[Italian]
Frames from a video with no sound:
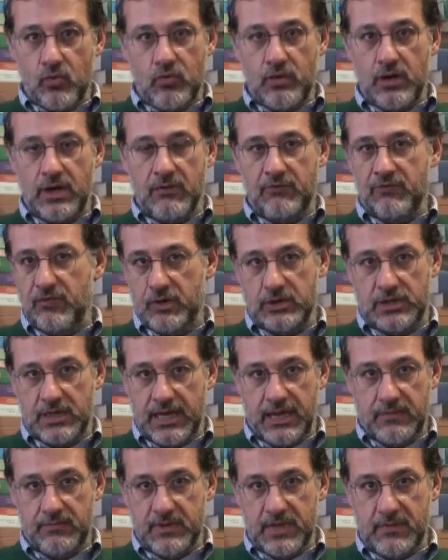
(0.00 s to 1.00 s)
un
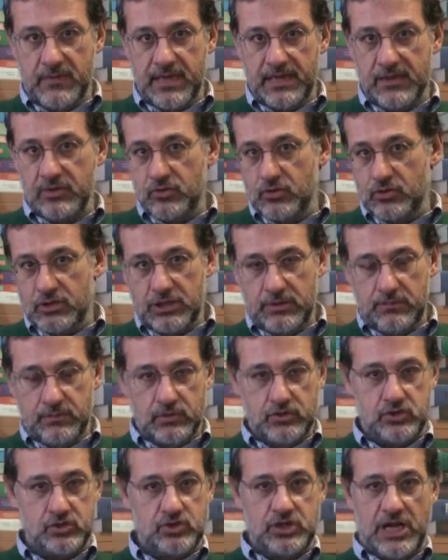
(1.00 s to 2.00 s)
forte cambiamento di
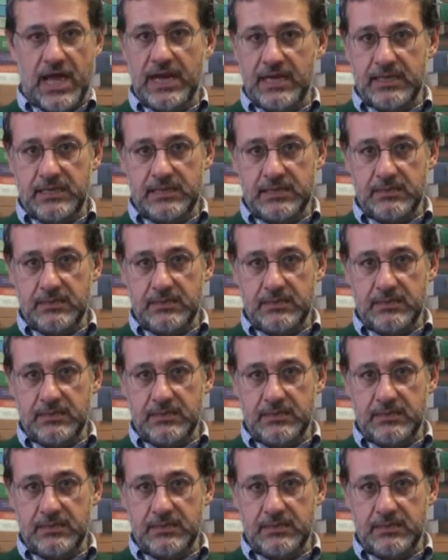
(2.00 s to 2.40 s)
tipo sociale,